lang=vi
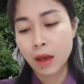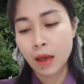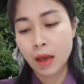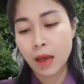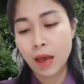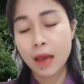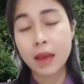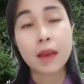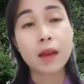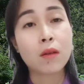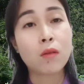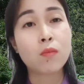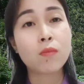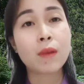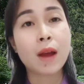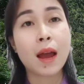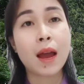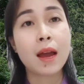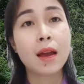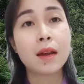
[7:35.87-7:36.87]
thầy cũng
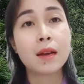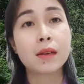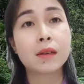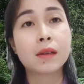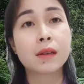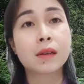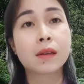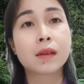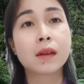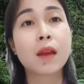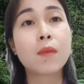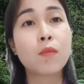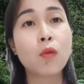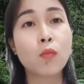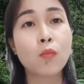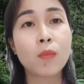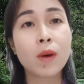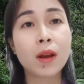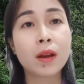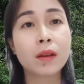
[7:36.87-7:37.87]
đã uh, đi
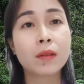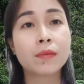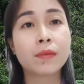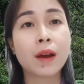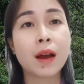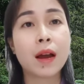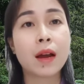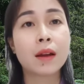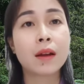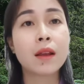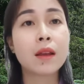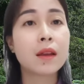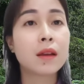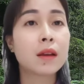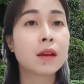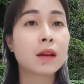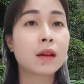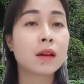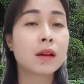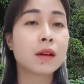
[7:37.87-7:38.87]
một mình và
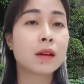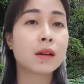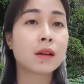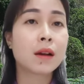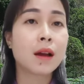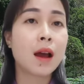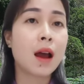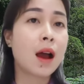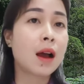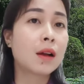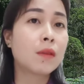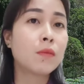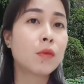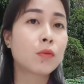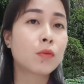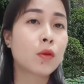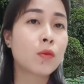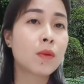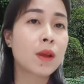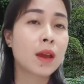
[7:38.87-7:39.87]
đi uh, ẩn
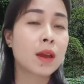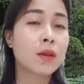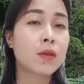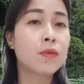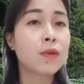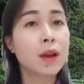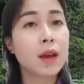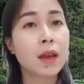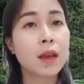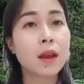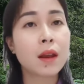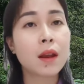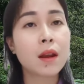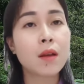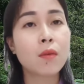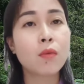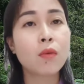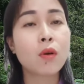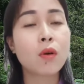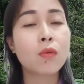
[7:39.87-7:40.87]
một chỗ này chỗ kia chứ
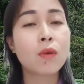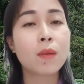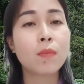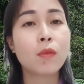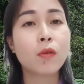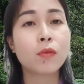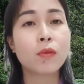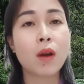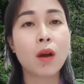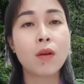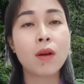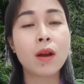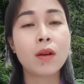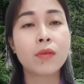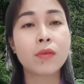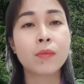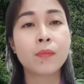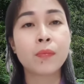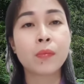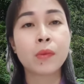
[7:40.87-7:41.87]
đâu cố định một chỗ
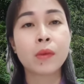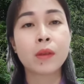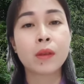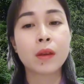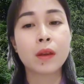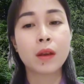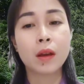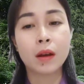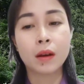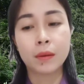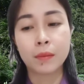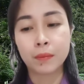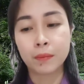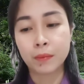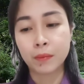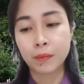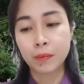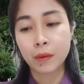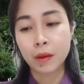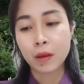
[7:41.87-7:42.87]
đâu thì uh,
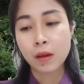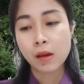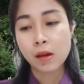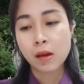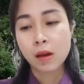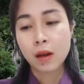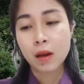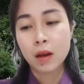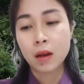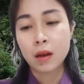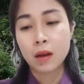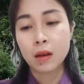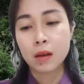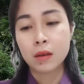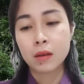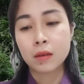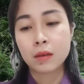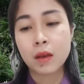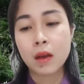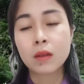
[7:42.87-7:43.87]

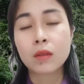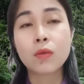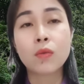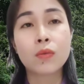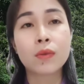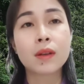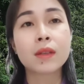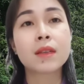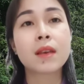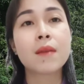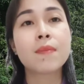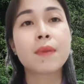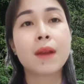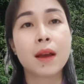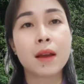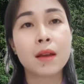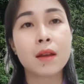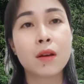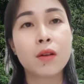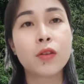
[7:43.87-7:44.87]
vở tuồng đã xếp
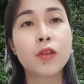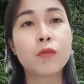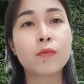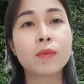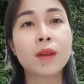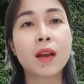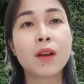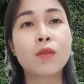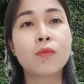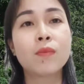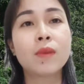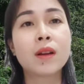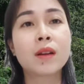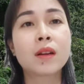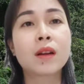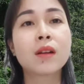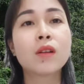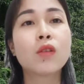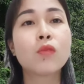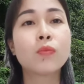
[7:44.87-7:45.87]
lại thôi chúng ta cũng nên
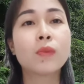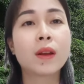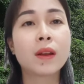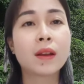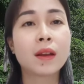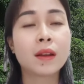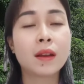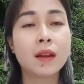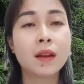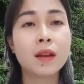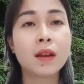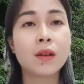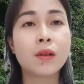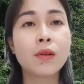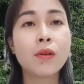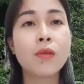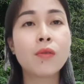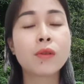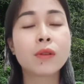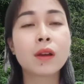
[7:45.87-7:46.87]
kết thúc chuyện này đi đừng có
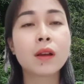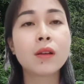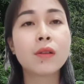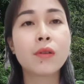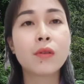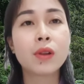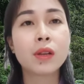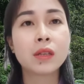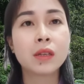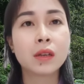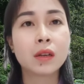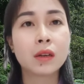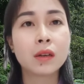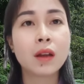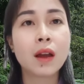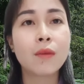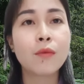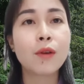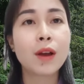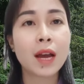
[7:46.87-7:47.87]
khui tới khui lui nữa
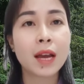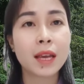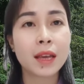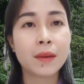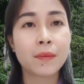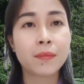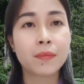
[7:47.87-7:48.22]
nó không có hay